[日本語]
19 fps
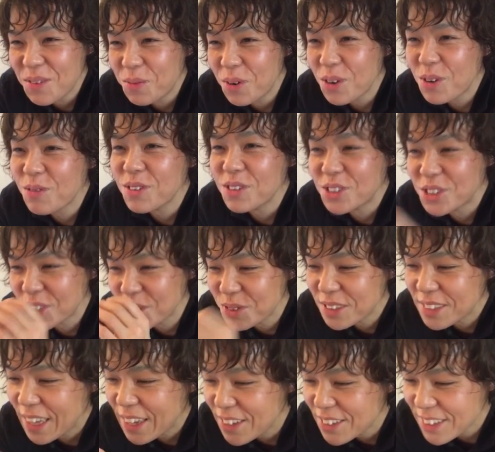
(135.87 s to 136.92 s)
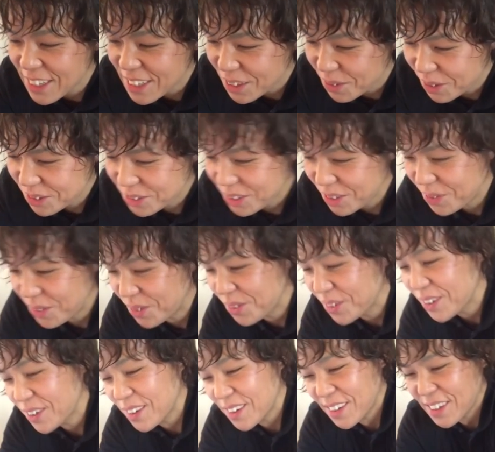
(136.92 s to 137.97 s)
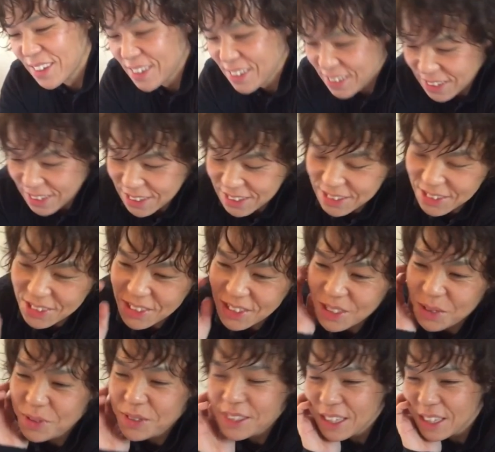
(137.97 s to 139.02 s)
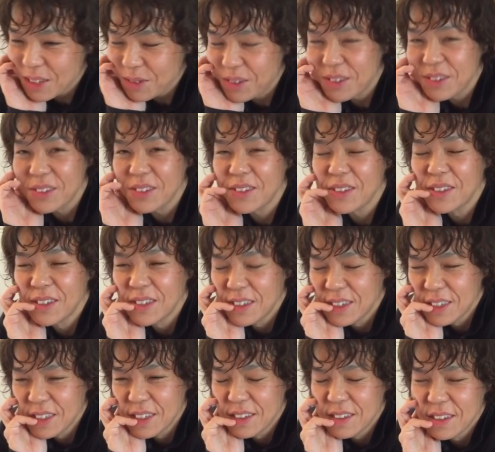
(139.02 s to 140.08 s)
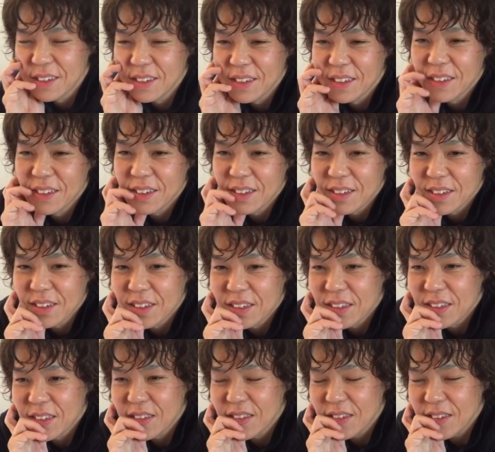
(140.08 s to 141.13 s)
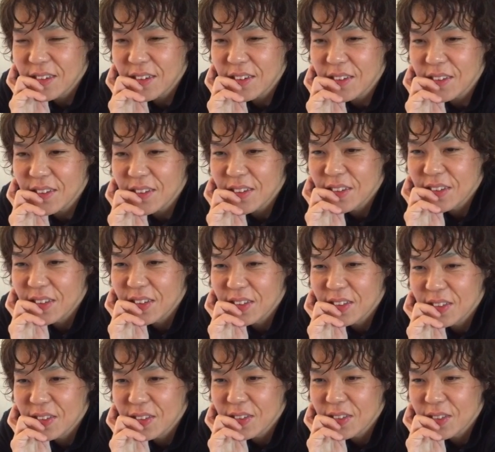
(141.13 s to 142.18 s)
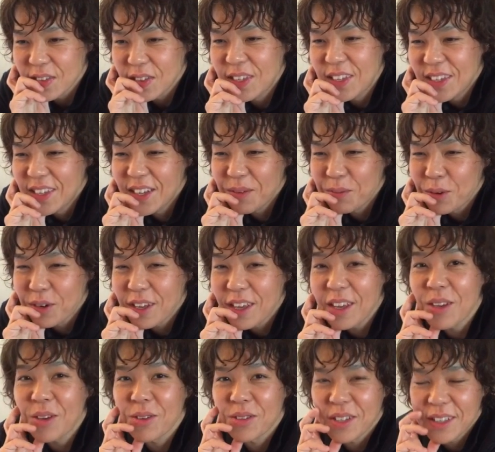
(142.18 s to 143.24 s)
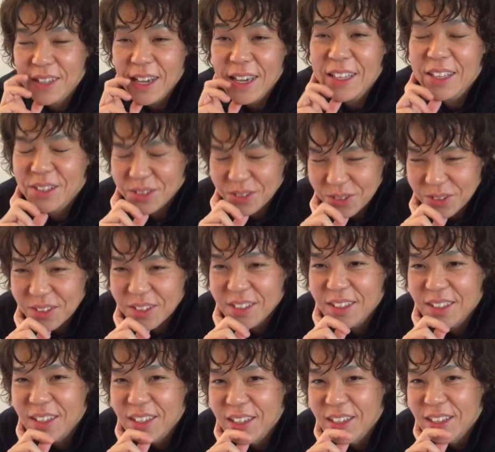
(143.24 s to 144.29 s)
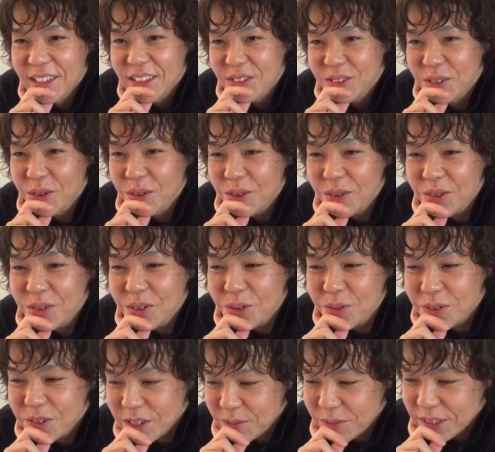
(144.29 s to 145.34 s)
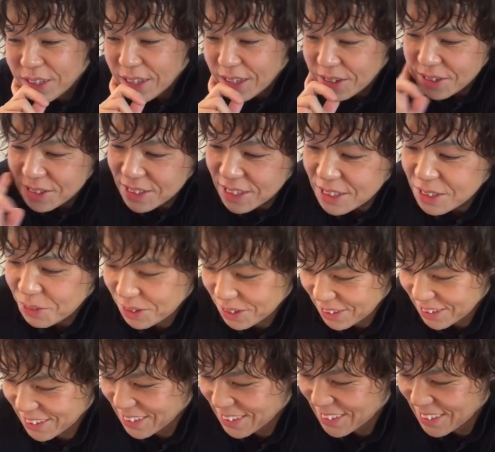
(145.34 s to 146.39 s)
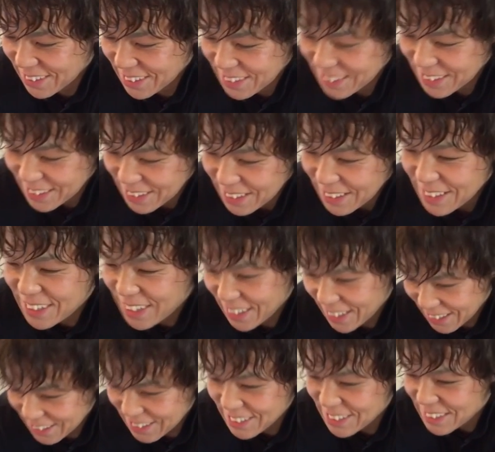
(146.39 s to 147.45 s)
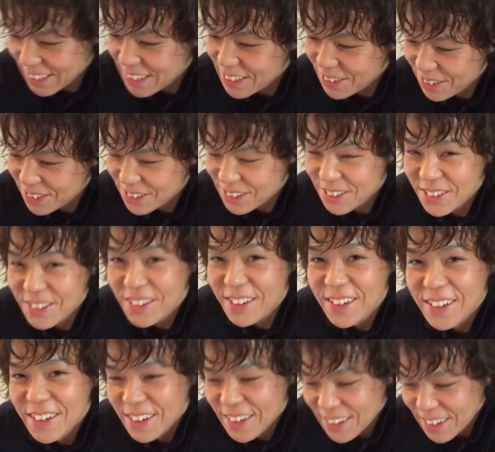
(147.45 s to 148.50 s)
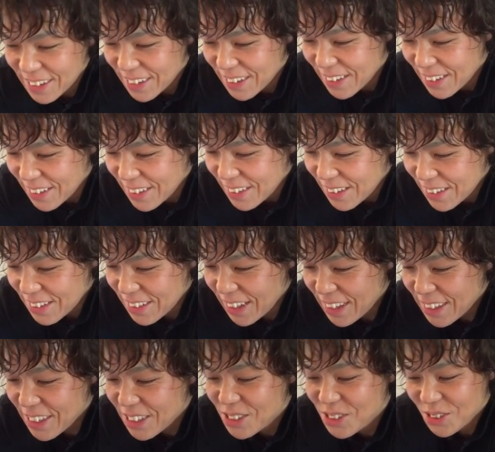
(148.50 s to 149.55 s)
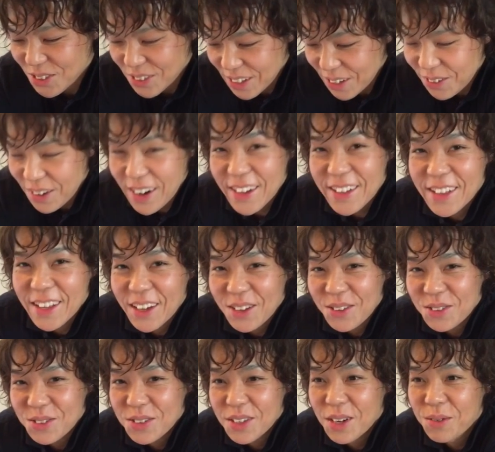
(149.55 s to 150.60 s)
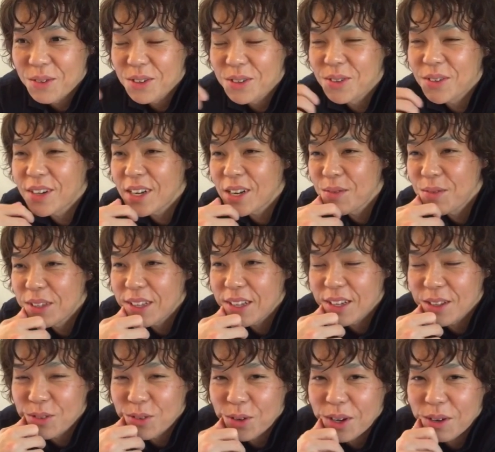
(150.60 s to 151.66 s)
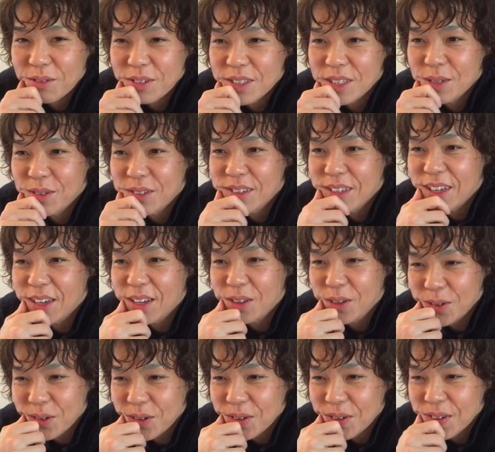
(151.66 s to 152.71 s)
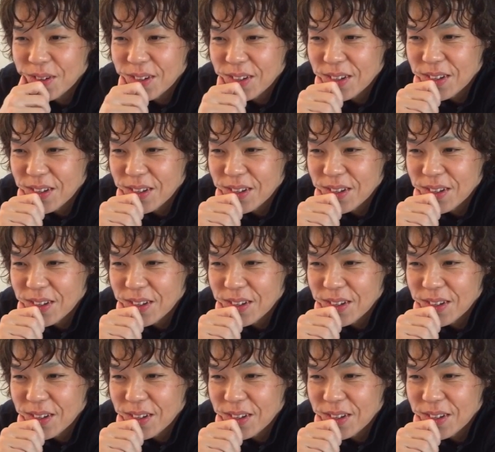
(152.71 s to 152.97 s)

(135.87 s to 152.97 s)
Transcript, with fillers: いや僕も十分天狗になってますよあれですけど十分なってますよ謙虚さってどういうとこ出てくるんですか、い、や僕謙虚じゃないですよ、ね、いや謙虚ですよ相当僕今天狗だってます本当ですか天狗になってますどういうところが天狗になんでしょうね分かんないけどそれはもう人から見たらそうかもしれませんけど、